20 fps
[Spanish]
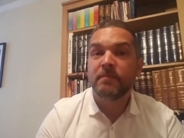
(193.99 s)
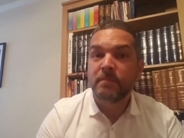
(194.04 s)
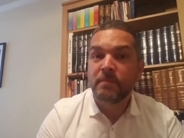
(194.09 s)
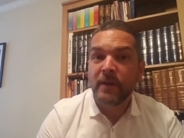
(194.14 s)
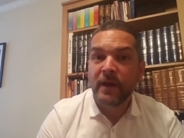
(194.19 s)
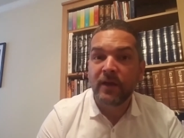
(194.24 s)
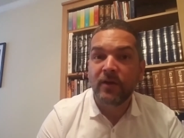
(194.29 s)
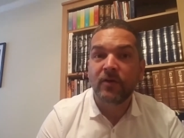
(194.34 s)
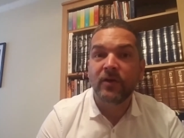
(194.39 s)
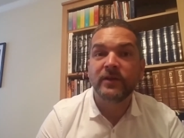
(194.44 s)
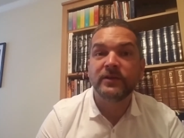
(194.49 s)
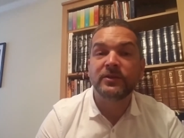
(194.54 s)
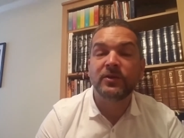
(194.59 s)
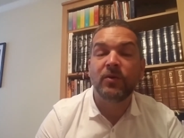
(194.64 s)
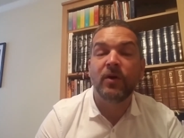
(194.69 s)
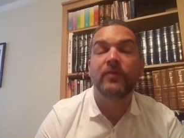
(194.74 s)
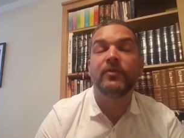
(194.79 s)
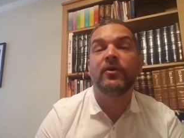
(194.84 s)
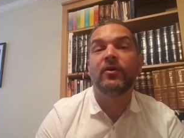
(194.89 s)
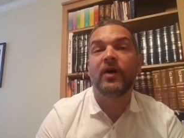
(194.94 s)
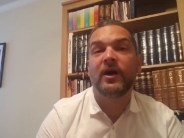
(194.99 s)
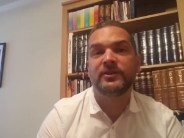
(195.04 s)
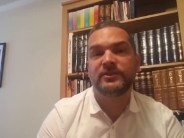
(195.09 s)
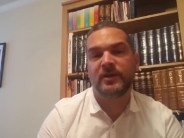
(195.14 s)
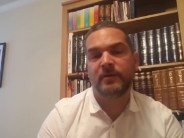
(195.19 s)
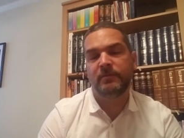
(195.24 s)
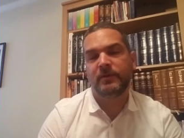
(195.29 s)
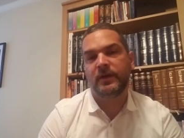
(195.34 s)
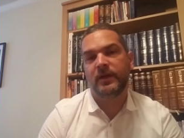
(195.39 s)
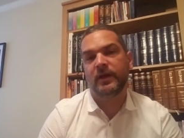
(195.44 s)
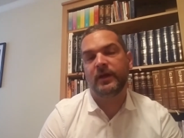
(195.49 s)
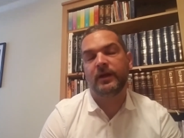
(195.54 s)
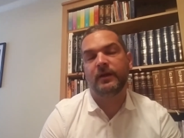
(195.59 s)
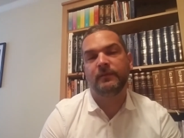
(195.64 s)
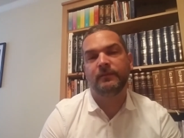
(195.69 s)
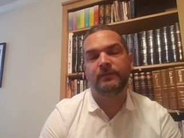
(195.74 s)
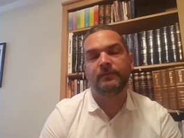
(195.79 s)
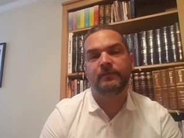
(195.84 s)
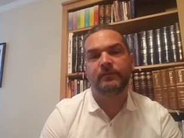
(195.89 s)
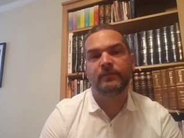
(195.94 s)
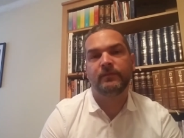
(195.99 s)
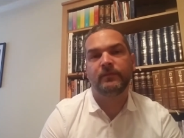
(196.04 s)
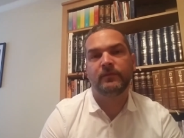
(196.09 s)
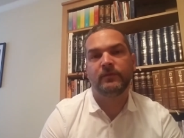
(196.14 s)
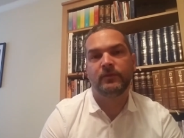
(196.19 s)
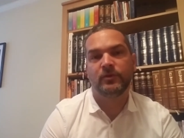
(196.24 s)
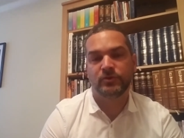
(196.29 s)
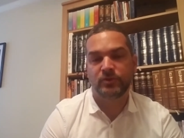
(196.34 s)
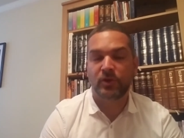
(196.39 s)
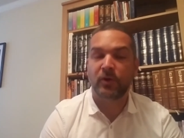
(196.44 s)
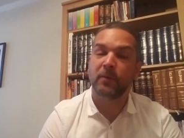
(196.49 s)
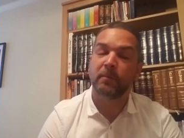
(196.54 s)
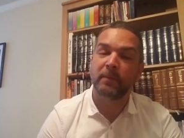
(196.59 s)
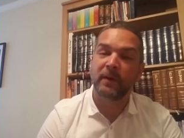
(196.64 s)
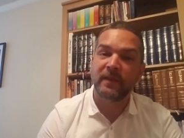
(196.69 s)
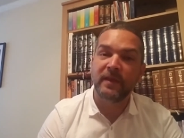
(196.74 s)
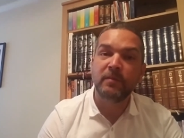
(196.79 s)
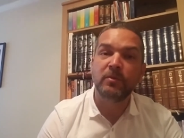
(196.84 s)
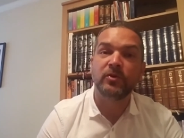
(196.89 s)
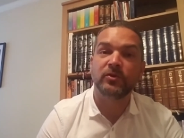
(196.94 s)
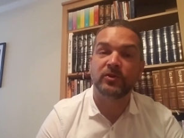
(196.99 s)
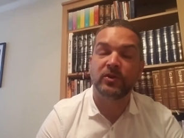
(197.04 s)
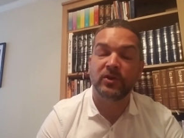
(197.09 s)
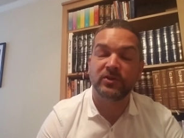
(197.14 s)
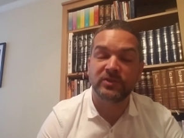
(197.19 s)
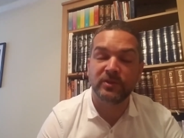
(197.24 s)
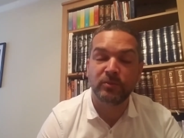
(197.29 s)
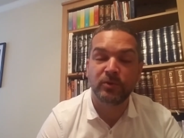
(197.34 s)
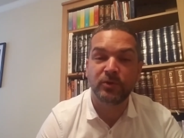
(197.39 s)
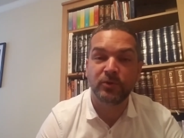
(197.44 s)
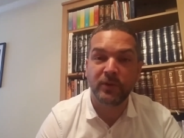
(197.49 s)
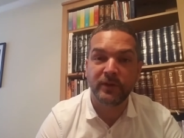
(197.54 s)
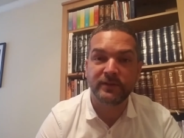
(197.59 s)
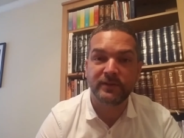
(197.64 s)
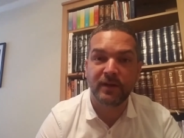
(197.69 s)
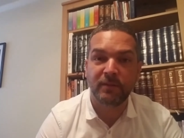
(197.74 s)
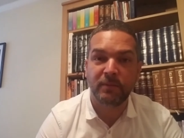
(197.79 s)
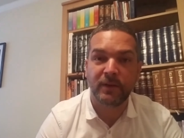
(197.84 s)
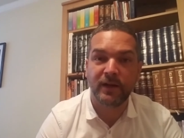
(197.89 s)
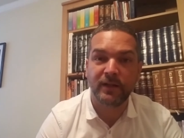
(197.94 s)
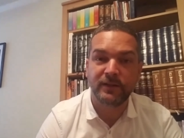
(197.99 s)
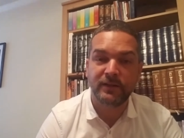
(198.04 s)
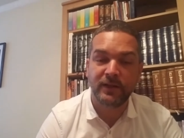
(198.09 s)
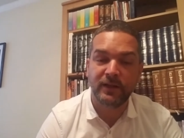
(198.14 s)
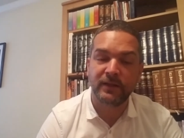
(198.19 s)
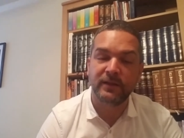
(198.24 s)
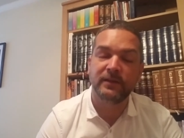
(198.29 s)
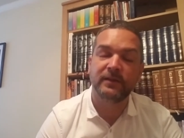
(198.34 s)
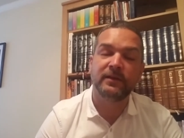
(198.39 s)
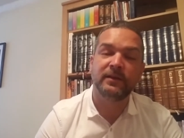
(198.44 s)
Pero es cuando Hashem quiera. Nosotros pedimos, nosotros hacemos nuestra parte